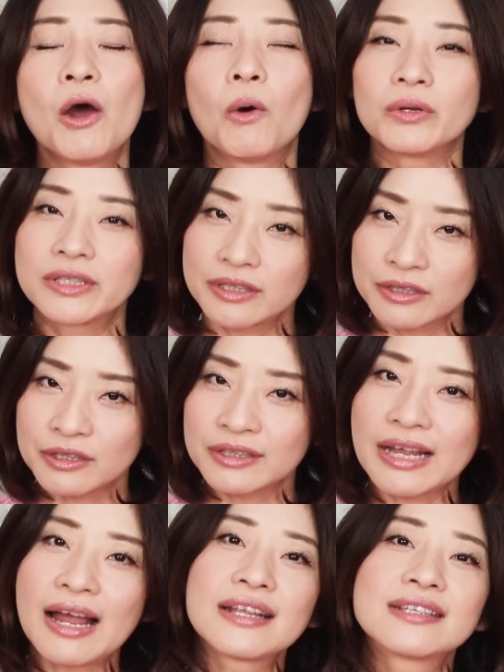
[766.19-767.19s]
落ち着い
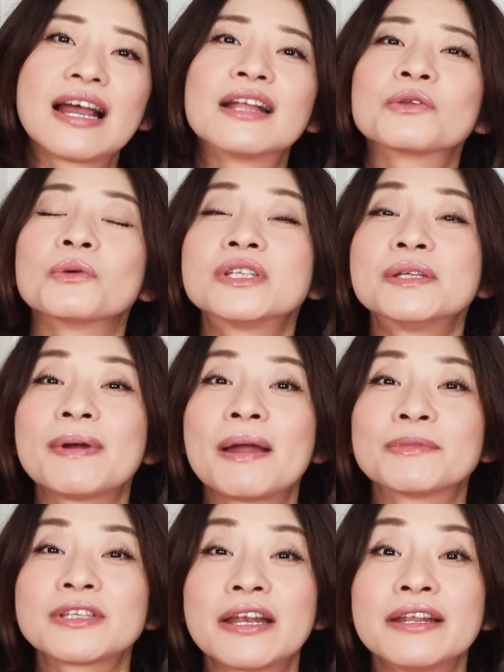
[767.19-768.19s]
たちゃんとお芝
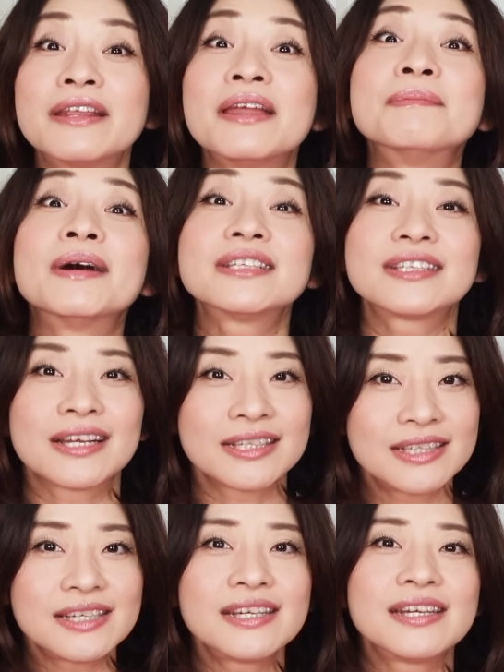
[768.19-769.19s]
居もされていました
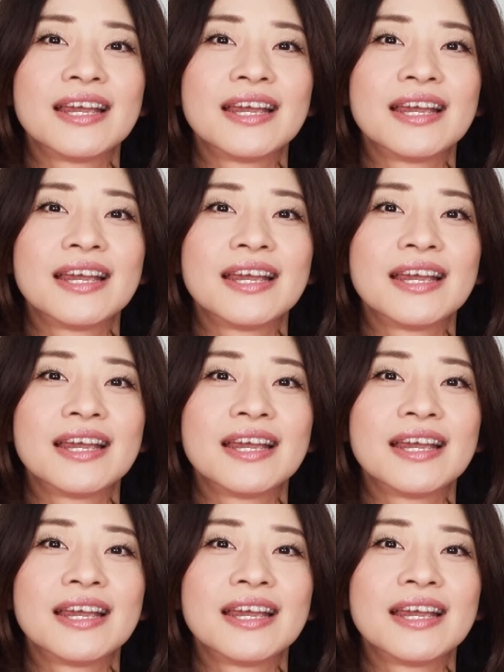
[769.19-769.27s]
し、